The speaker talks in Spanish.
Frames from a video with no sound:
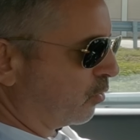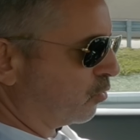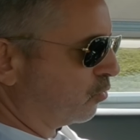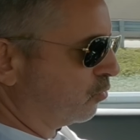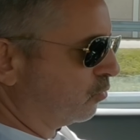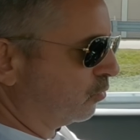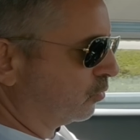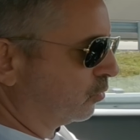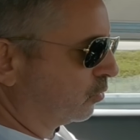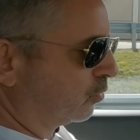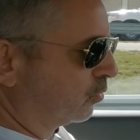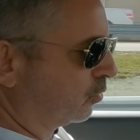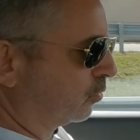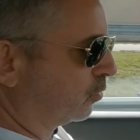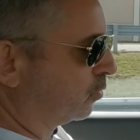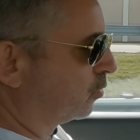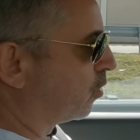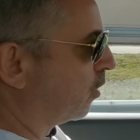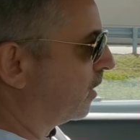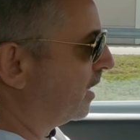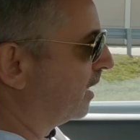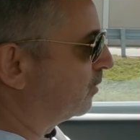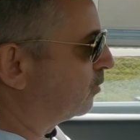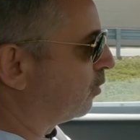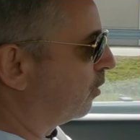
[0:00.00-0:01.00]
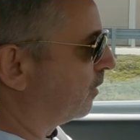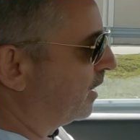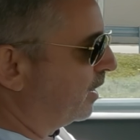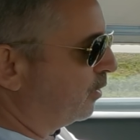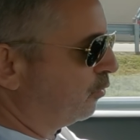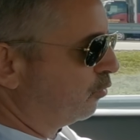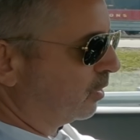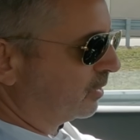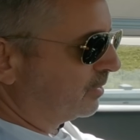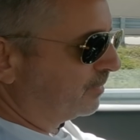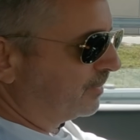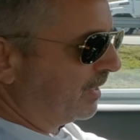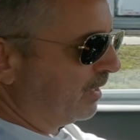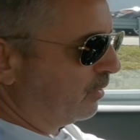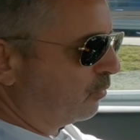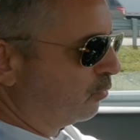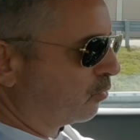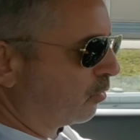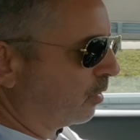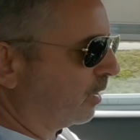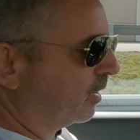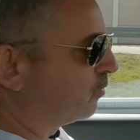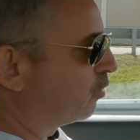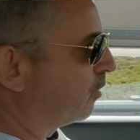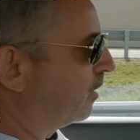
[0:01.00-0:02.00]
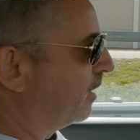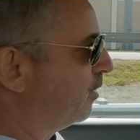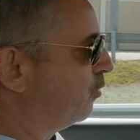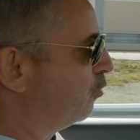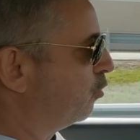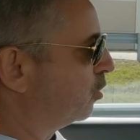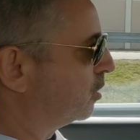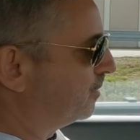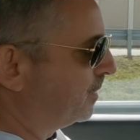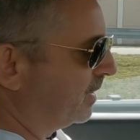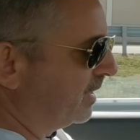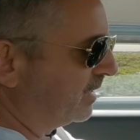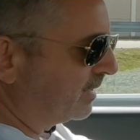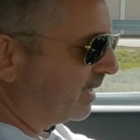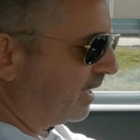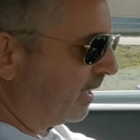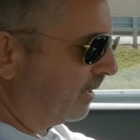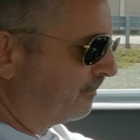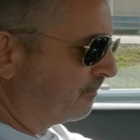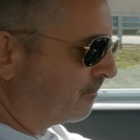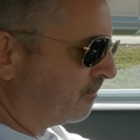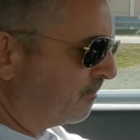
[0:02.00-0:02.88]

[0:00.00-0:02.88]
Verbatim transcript: un conector de USB, un conector de USB-C,